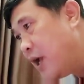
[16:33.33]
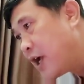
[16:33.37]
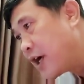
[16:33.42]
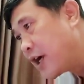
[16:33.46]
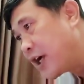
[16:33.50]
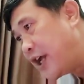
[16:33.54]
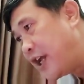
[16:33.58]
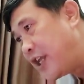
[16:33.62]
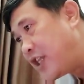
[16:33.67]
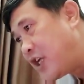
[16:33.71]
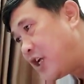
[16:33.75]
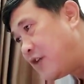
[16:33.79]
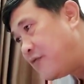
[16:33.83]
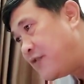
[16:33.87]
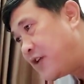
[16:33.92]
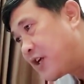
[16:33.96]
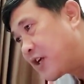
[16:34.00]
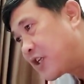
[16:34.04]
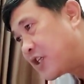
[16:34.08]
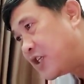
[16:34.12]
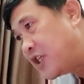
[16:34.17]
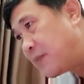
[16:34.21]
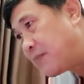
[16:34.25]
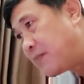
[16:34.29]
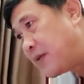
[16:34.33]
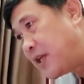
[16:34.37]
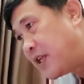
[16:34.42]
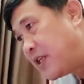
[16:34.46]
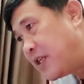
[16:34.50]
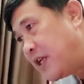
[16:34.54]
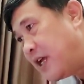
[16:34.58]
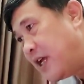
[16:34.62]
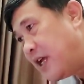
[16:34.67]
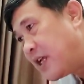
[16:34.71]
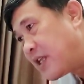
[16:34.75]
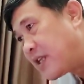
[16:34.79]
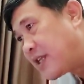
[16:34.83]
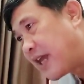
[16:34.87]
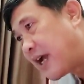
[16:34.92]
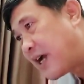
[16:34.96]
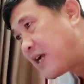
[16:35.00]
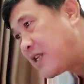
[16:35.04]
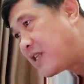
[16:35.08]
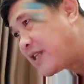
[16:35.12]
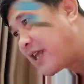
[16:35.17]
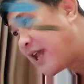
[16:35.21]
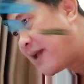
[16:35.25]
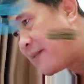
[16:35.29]
Nghĩ tới việc Diệp Thiên
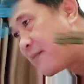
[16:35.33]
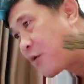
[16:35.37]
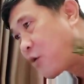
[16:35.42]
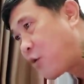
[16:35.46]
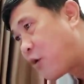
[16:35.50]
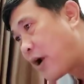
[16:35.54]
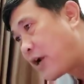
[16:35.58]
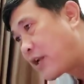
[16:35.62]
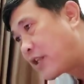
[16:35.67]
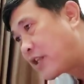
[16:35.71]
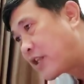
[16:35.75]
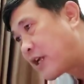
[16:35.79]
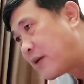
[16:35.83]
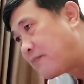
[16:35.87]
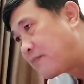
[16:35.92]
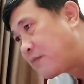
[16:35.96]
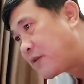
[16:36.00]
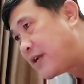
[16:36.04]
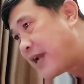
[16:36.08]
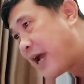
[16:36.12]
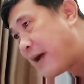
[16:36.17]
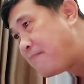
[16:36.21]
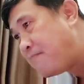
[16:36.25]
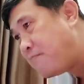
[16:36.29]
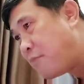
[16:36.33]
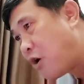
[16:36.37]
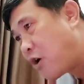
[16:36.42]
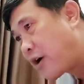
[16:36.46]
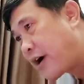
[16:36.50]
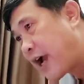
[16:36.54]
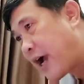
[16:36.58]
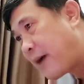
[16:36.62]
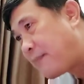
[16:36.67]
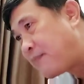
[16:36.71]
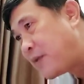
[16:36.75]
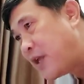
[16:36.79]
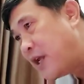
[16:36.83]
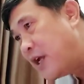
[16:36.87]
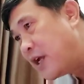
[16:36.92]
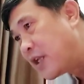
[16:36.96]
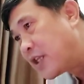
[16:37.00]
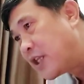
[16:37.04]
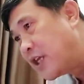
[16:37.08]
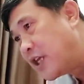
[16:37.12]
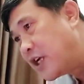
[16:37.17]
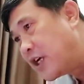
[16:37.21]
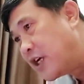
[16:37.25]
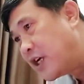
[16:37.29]
chẳng thèm quan tâm tới đám bọ cạp
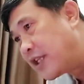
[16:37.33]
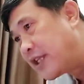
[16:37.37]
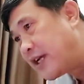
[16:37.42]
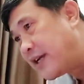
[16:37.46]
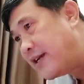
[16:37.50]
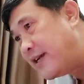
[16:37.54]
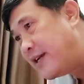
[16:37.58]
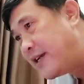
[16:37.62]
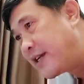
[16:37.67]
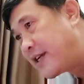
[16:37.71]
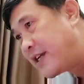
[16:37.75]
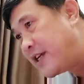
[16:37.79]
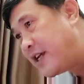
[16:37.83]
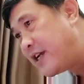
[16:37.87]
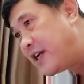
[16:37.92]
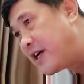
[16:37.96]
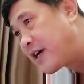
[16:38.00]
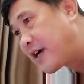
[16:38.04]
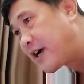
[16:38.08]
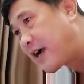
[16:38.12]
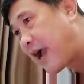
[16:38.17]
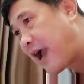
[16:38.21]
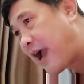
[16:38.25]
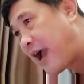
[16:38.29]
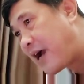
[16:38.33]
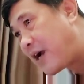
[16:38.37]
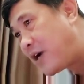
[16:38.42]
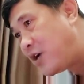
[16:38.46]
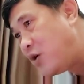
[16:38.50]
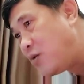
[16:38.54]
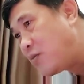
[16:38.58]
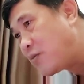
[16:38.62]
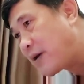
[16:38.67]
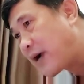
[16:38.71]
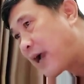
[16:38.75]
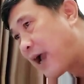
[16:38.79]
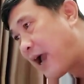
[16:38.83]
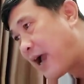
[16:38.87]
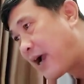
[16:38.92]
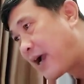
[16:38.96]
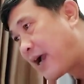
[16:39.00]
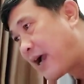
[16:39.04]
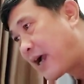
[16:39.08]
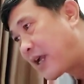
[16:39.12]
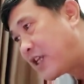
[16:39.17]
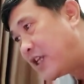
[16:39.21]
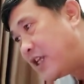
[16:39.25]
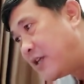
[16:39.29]
thì người thanh niên kia càng lúc càng
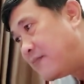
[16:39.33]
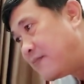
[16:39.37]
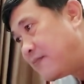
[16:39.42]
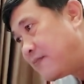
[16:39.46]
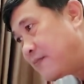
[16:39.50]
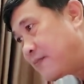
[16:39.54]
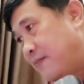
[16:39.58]
ngạc nhiên.